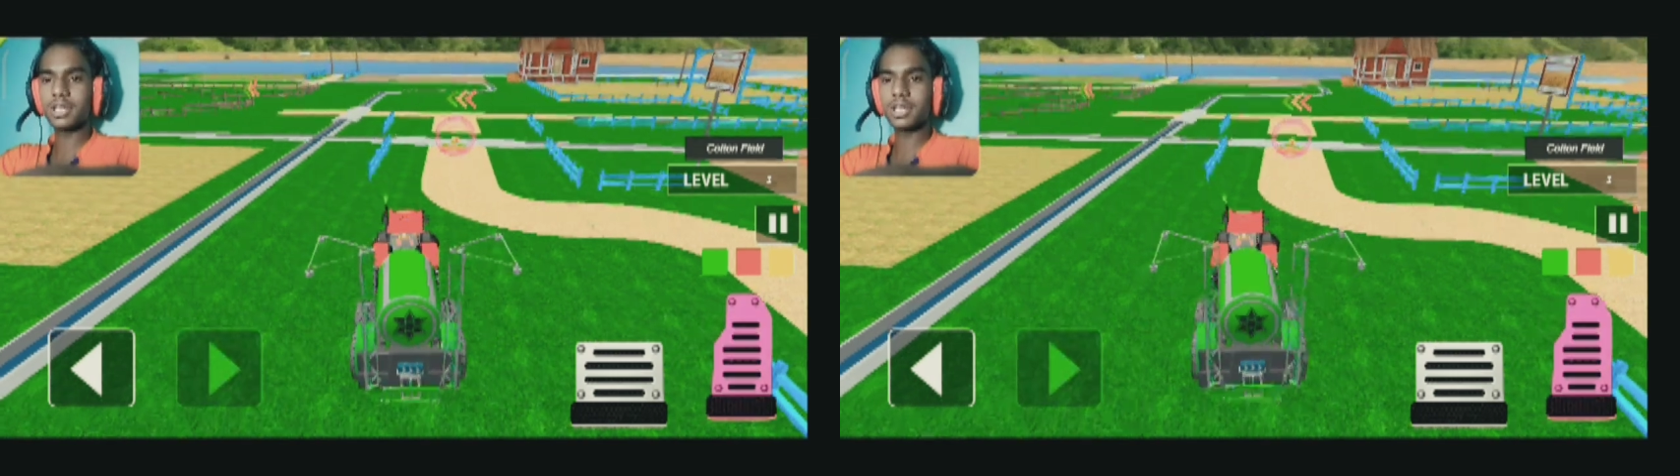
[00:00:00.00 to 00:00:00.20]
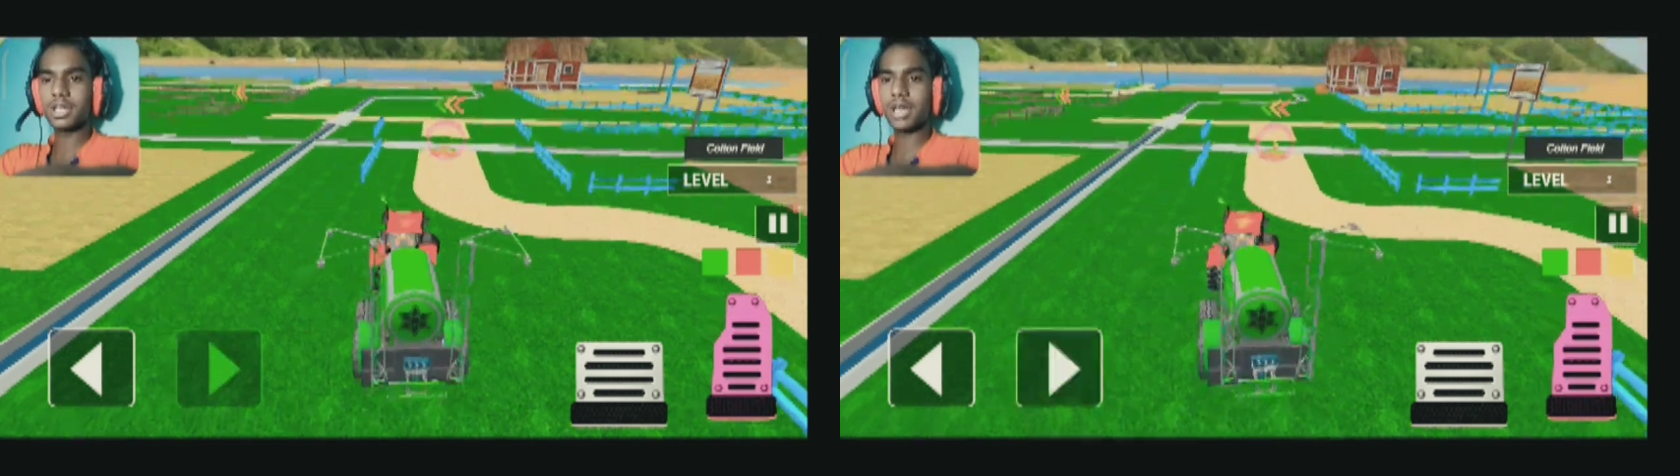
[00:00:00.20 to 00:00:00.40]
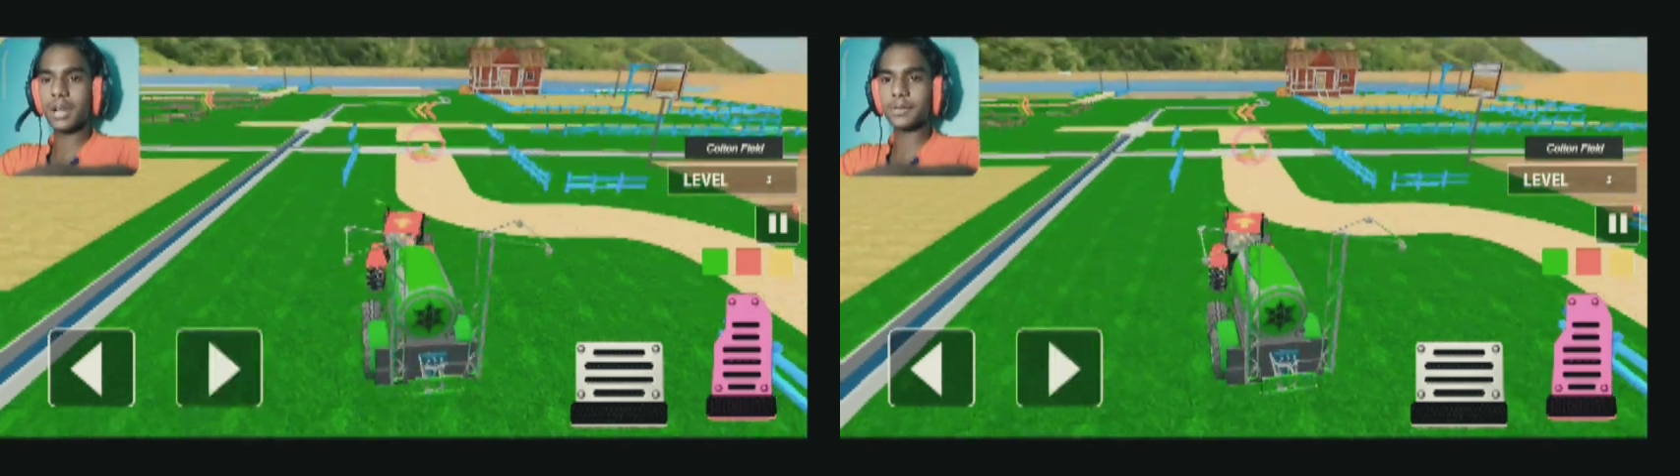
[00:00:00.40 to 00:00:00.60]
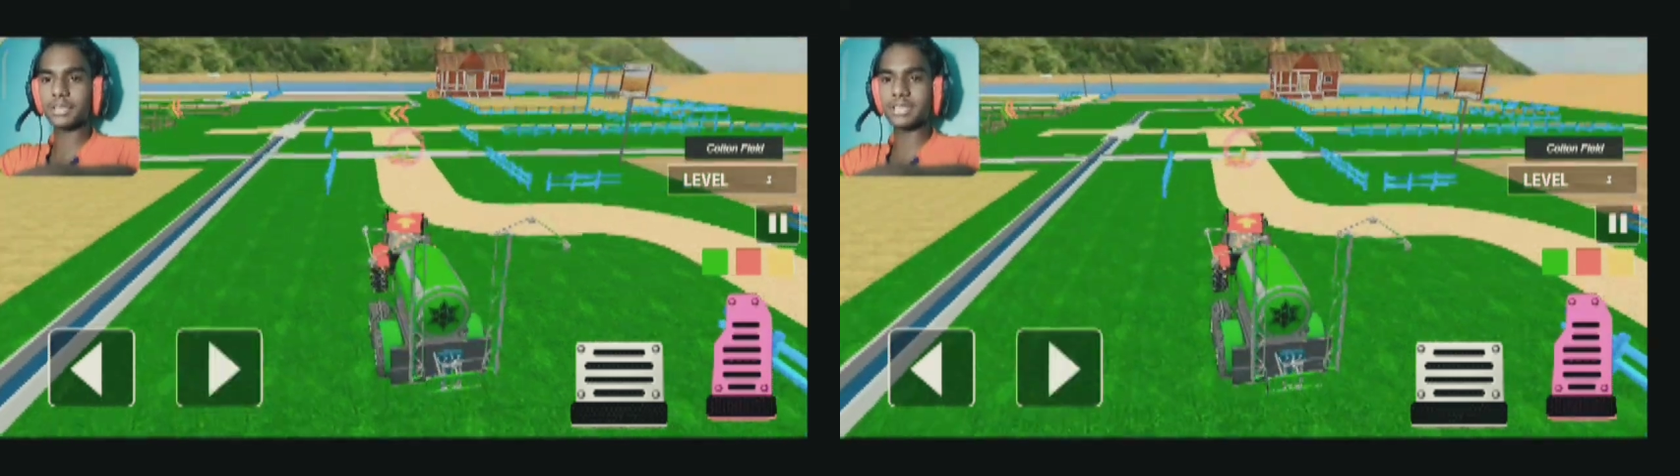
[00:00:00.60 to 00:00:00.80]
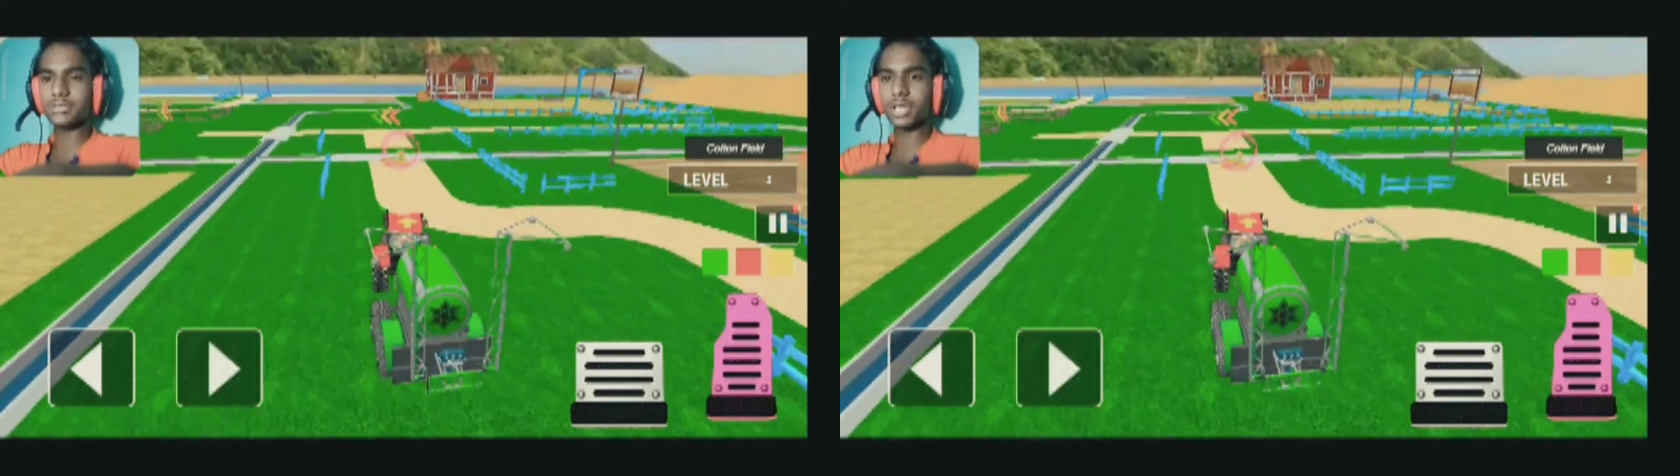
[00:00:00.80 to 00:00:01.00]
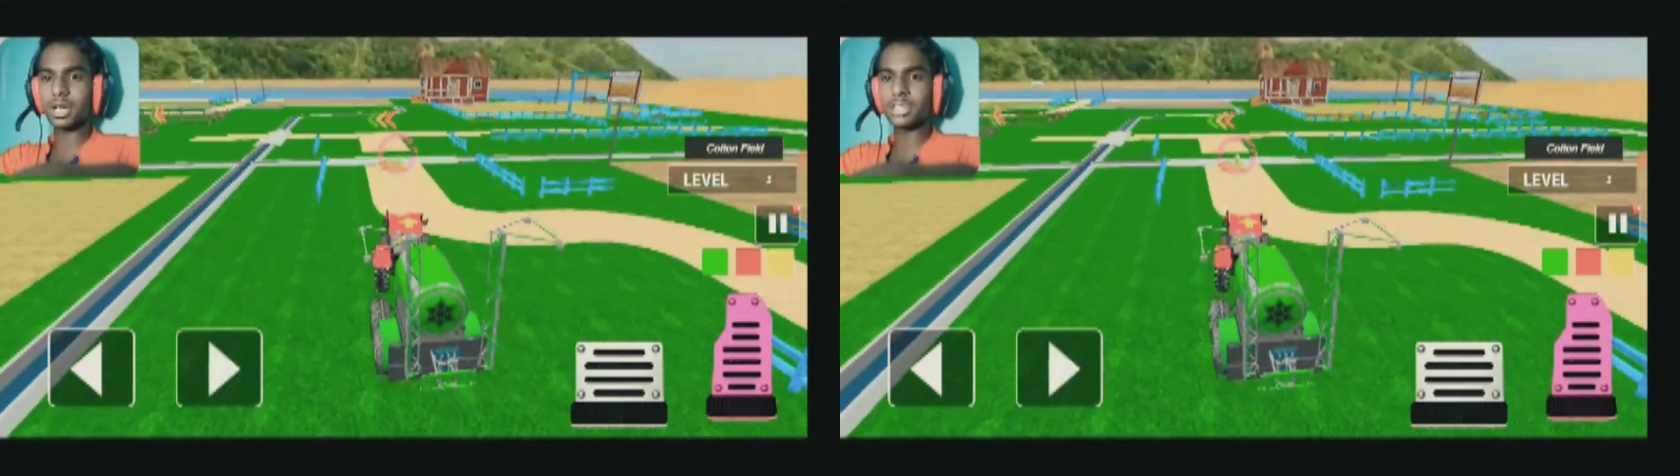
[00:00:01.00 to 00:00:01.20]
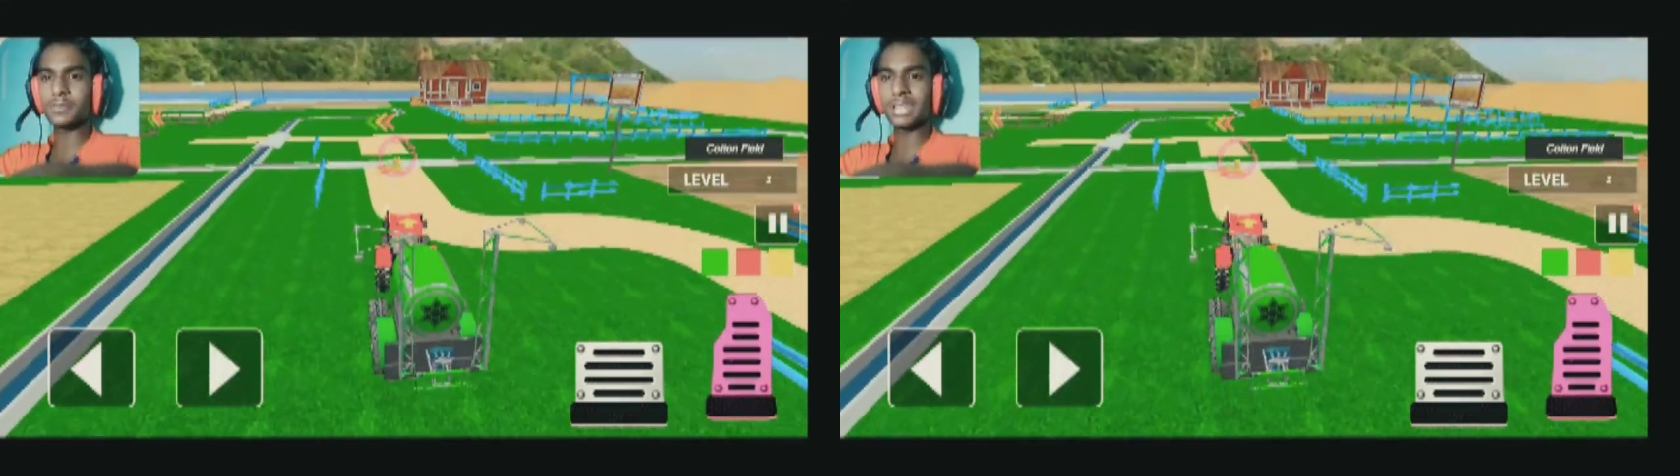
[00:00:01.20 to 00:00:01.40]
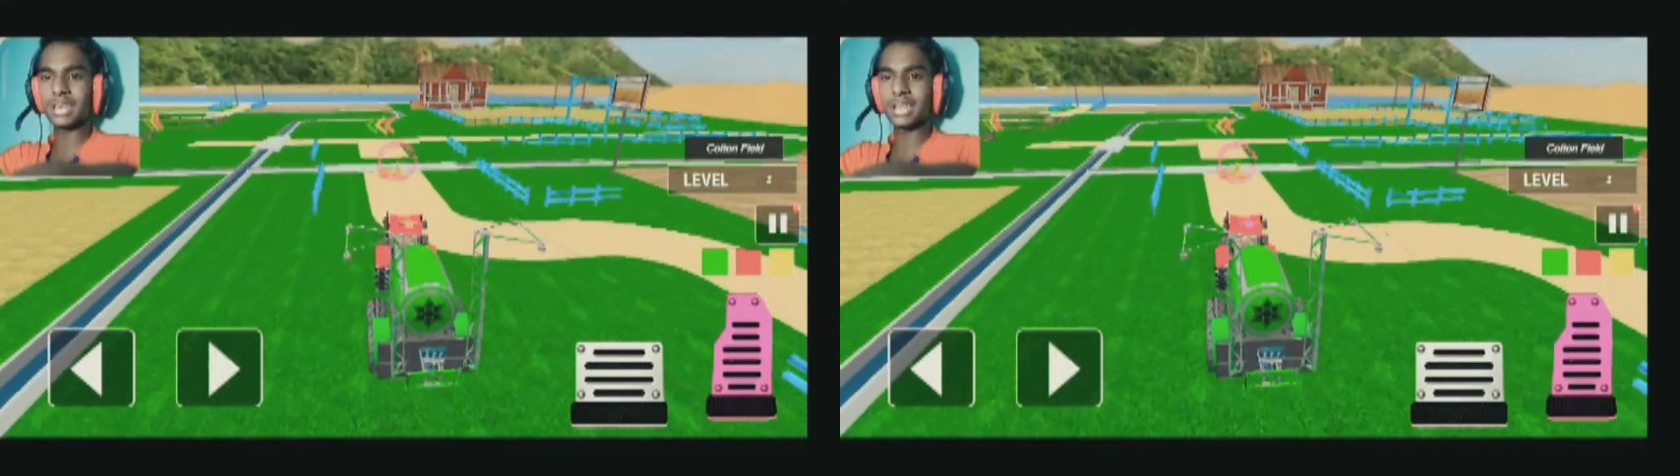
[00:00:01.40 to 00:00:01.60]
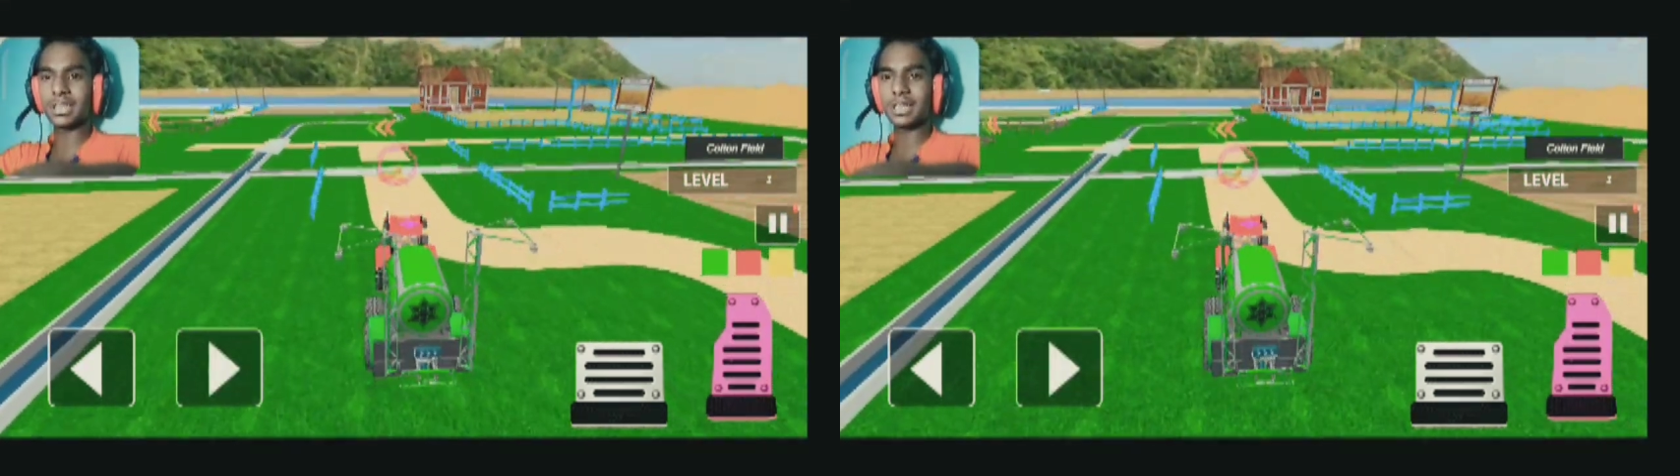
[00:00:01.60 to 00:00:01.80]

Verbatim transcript: एक काम करते हैं ऐसे थोड़ा अजीब नहीं लग रहा